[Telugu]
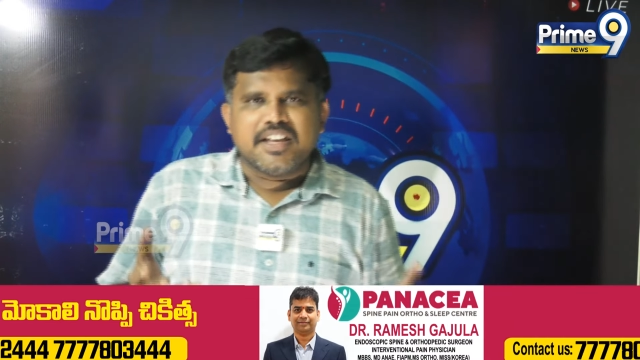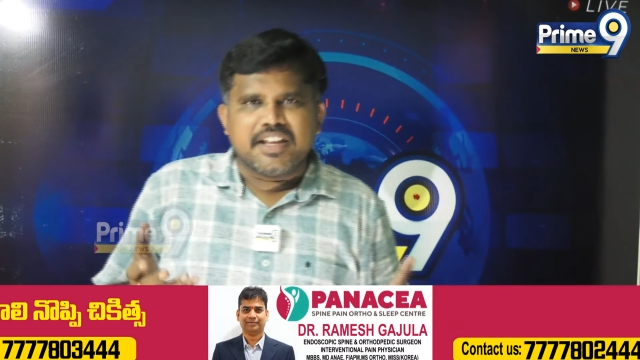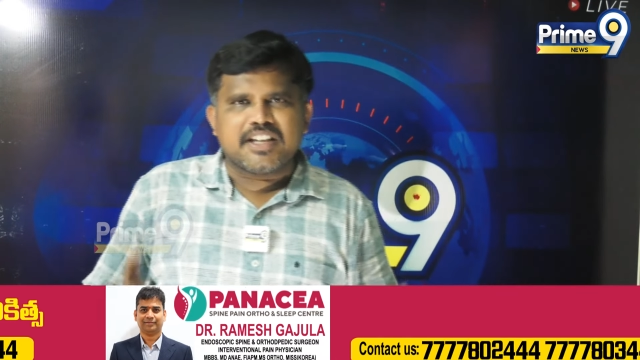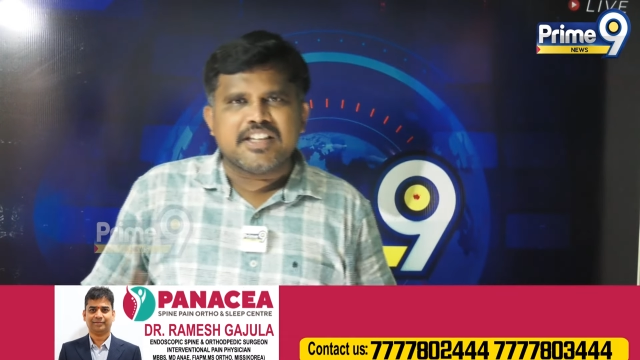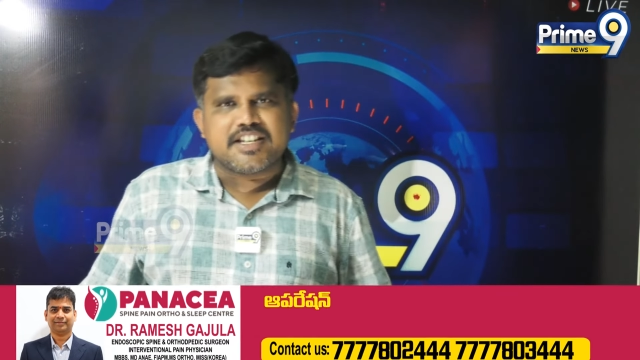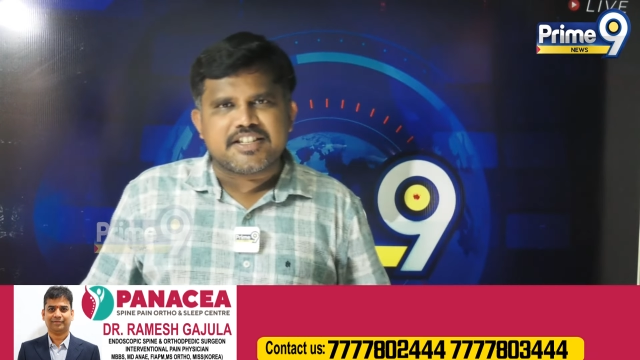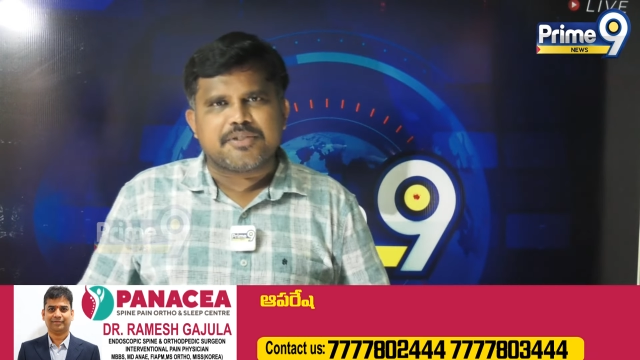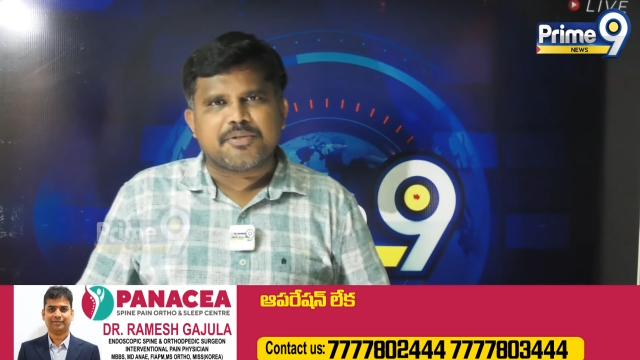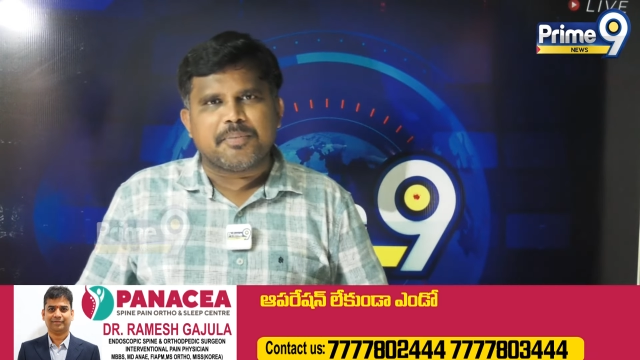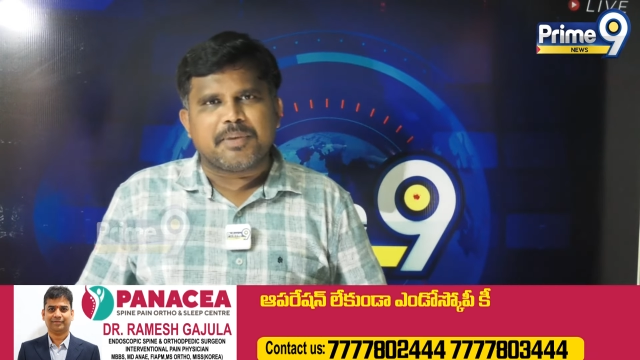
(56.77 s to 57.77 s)

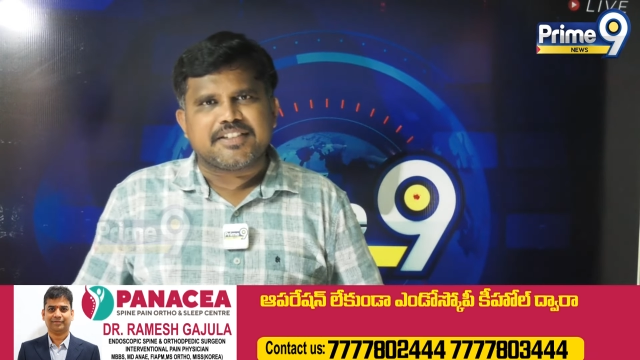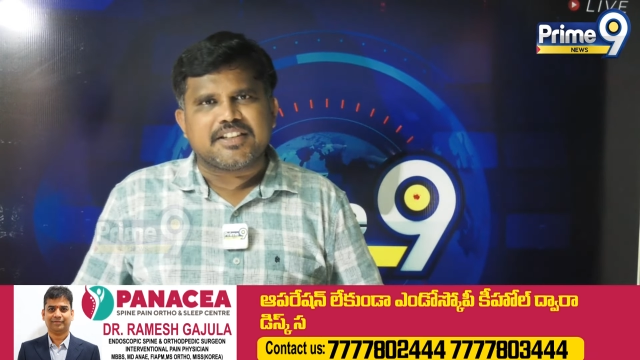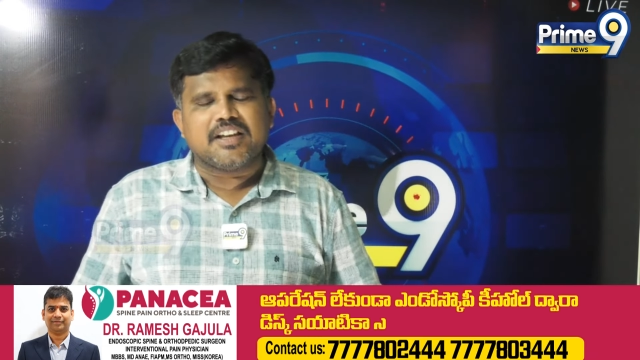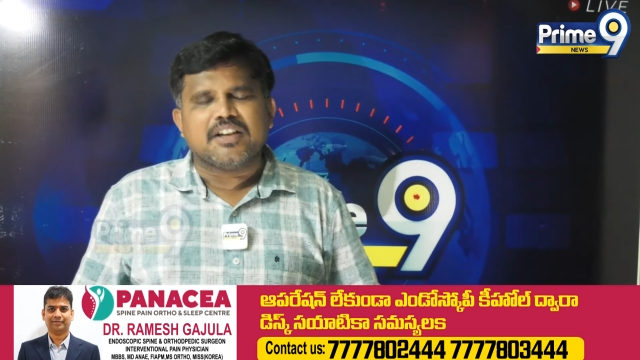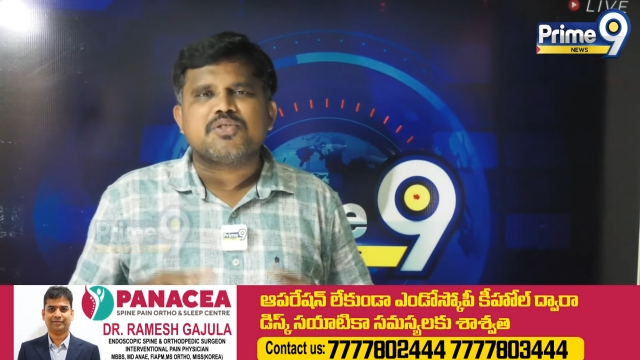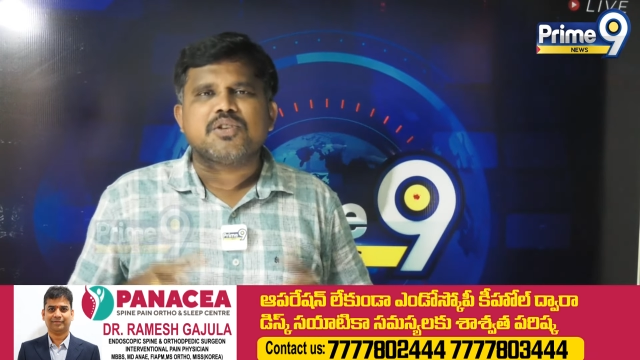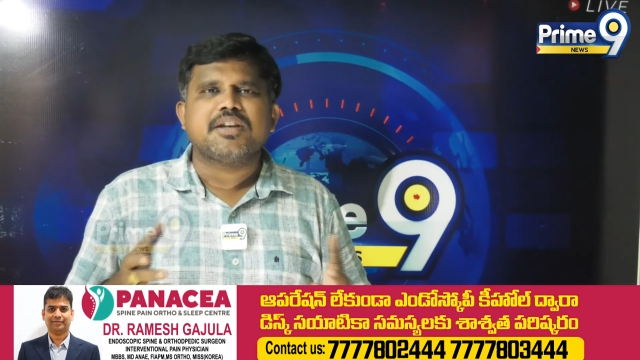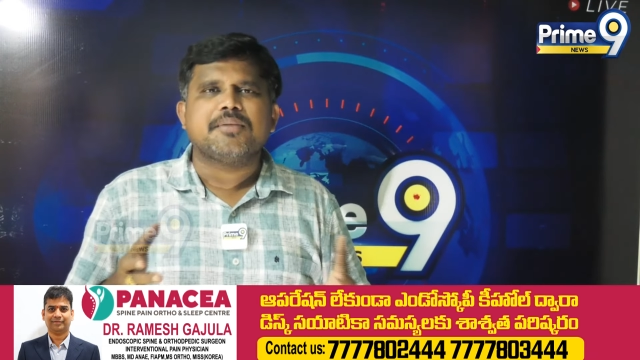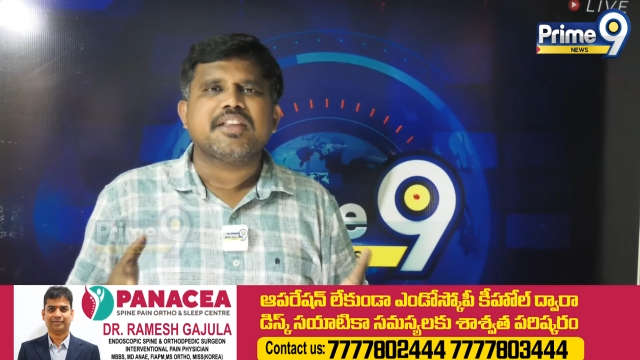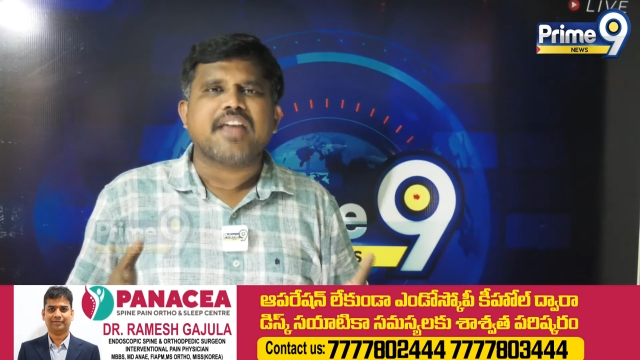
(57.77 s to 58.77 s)
ఇరికించేసినటువంటి పరిస్థితి సో
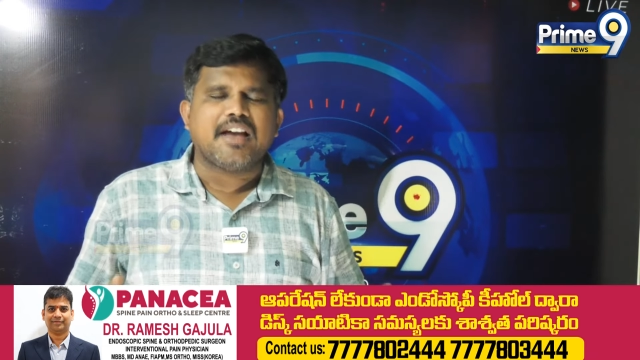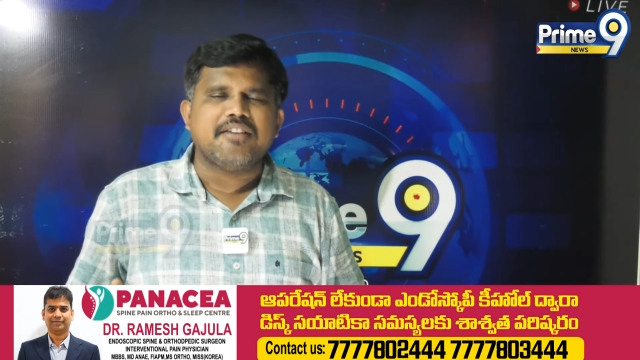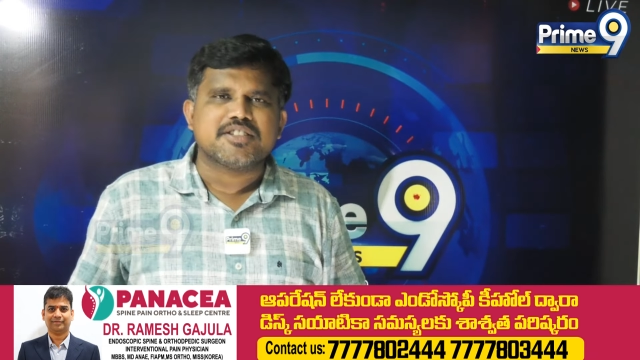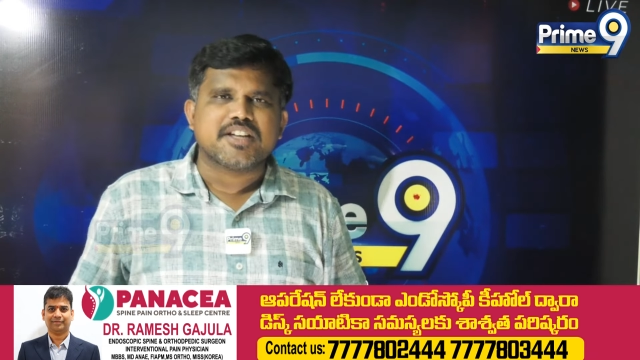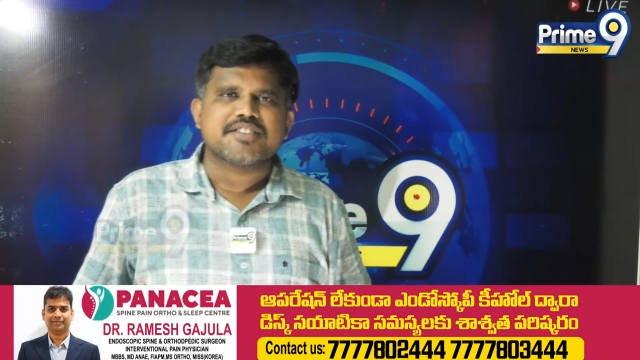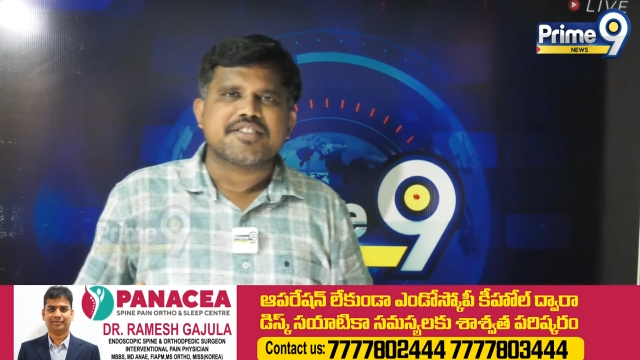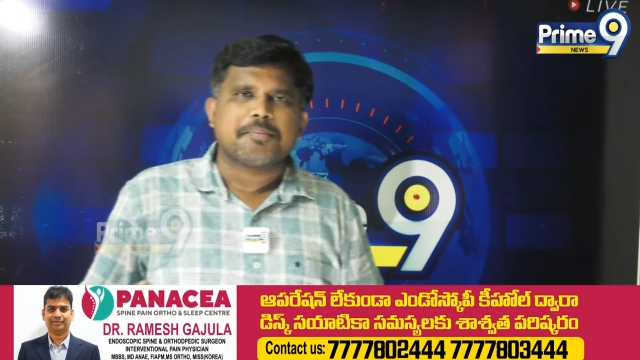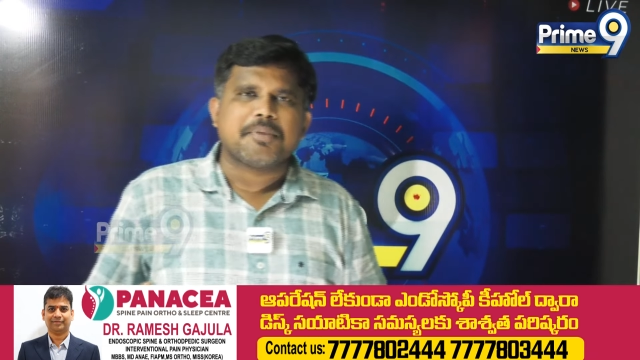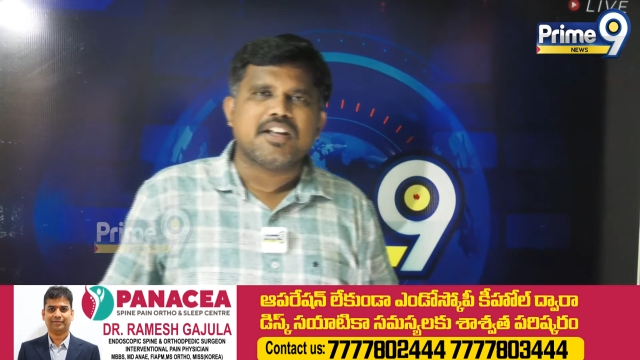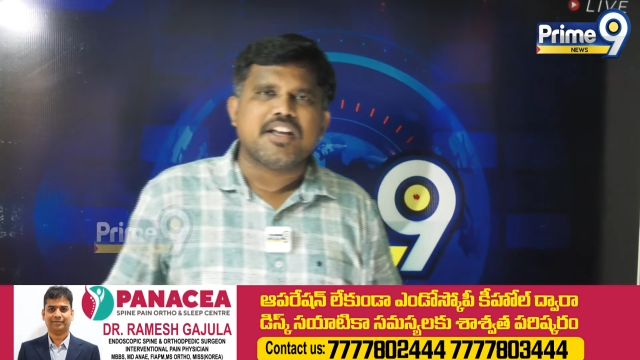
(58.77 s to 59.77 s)
దీని మీద ఎలా విచారణ
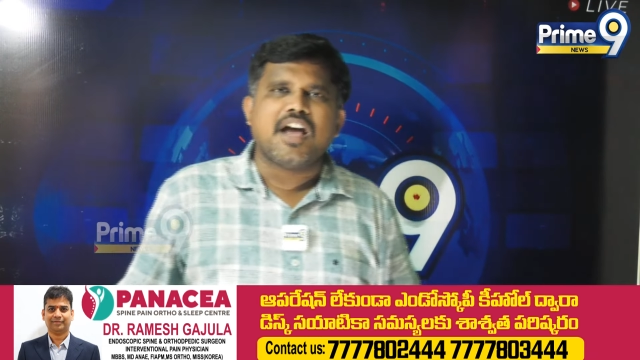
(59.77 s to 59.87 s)
జరపాలి